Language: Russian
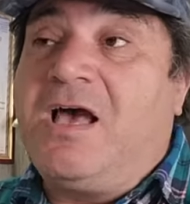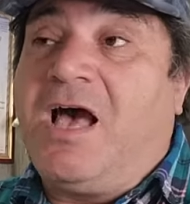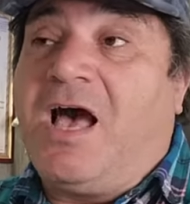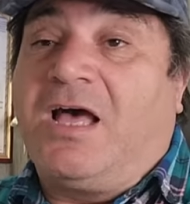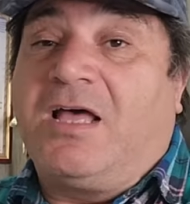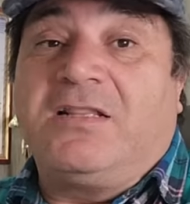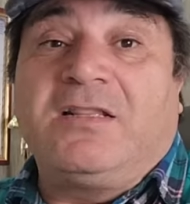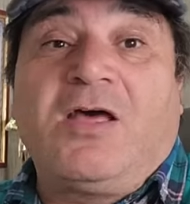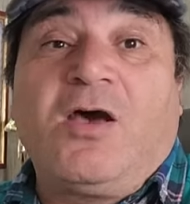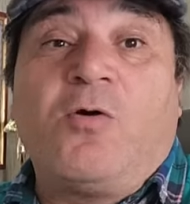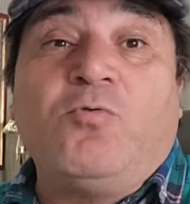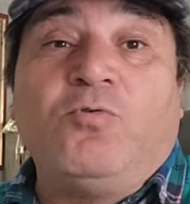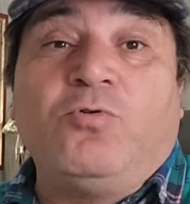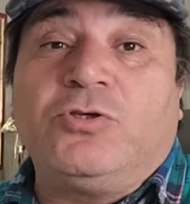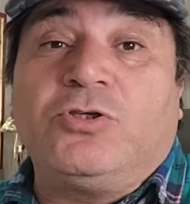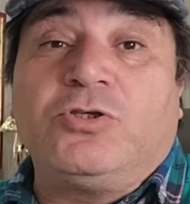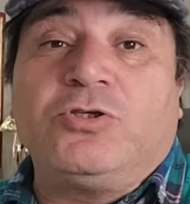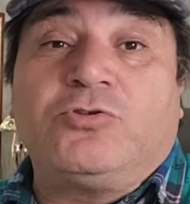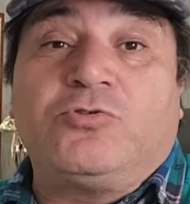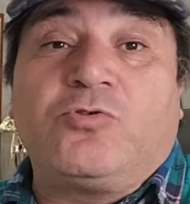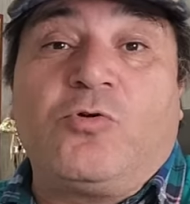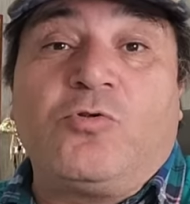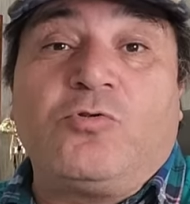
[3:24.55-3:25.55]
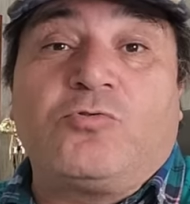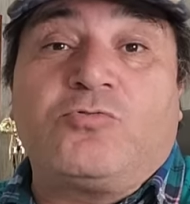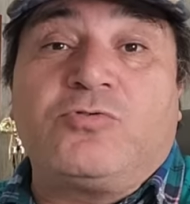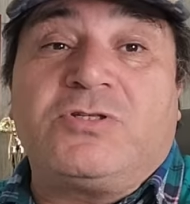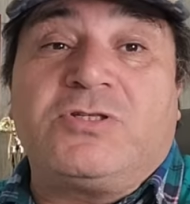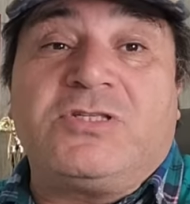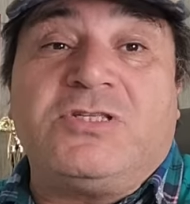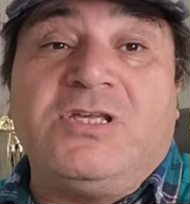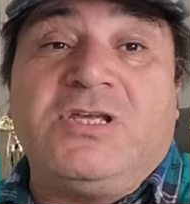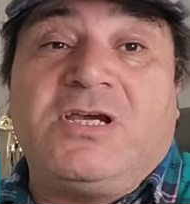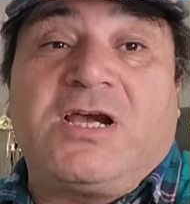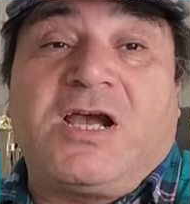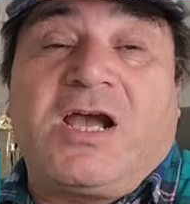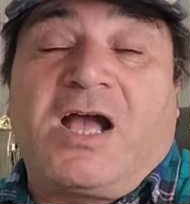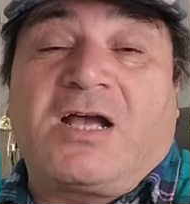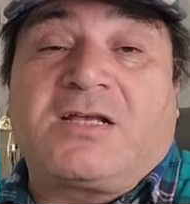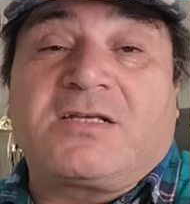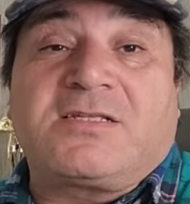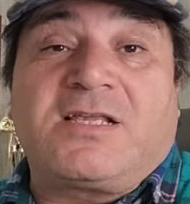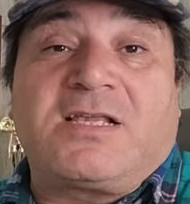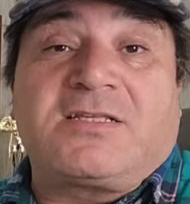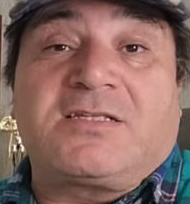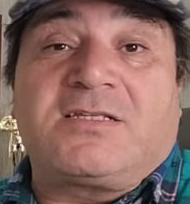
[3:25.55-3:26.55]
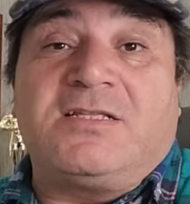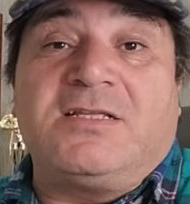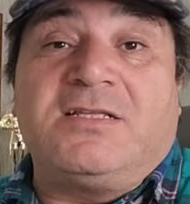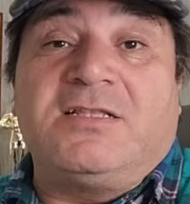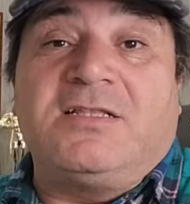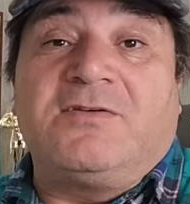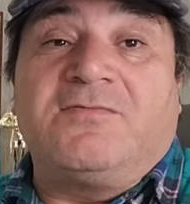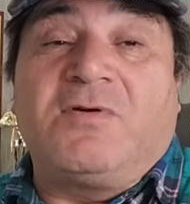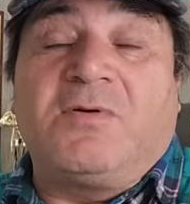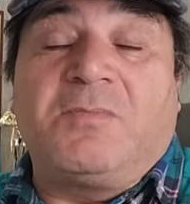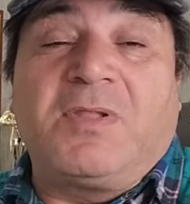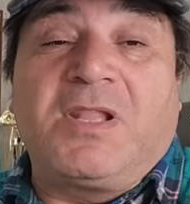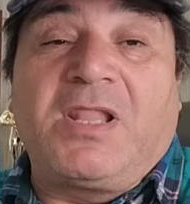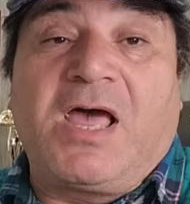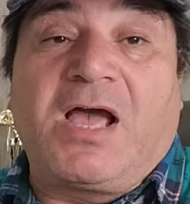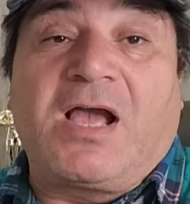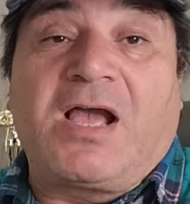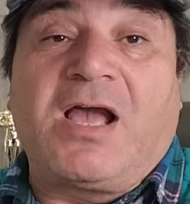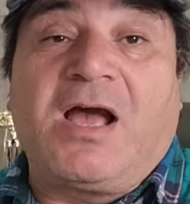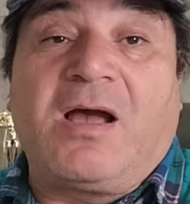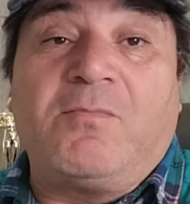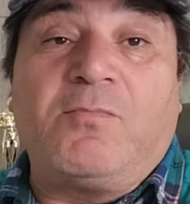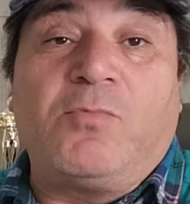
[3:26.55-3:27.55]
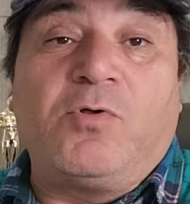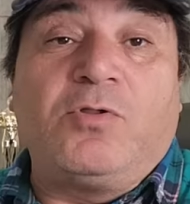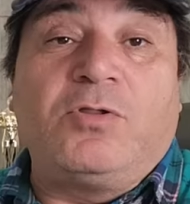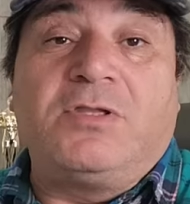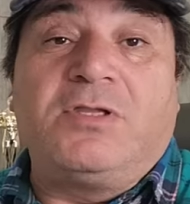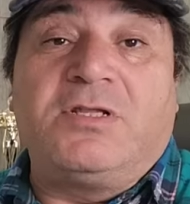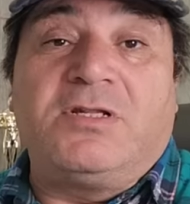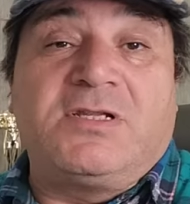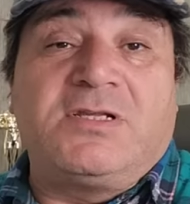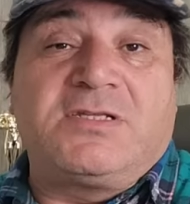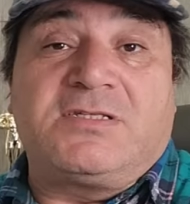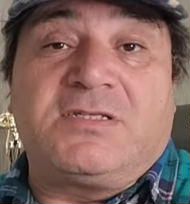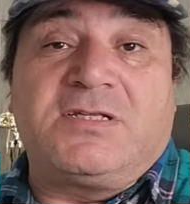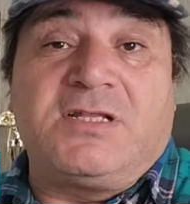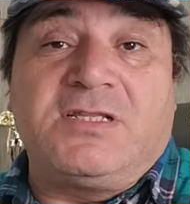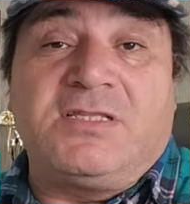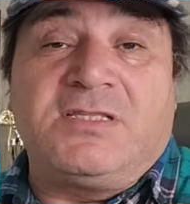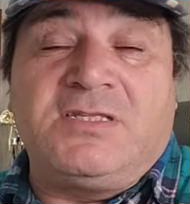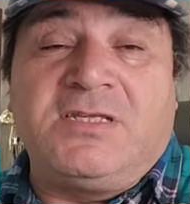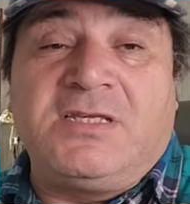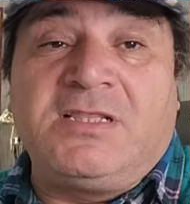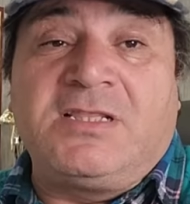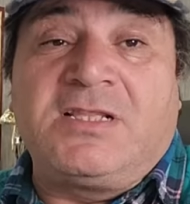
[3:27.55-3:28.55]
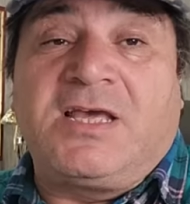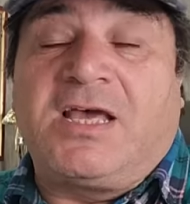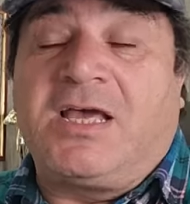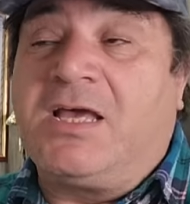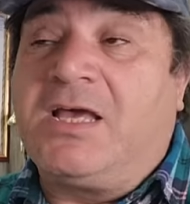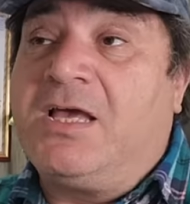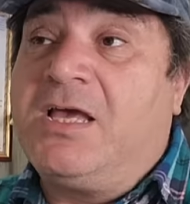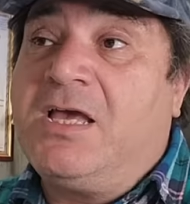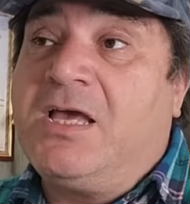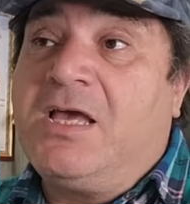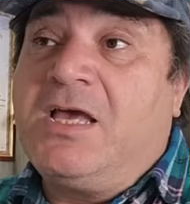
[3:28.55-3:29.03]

а науки толку с них, как со слиного молока муллы на средина,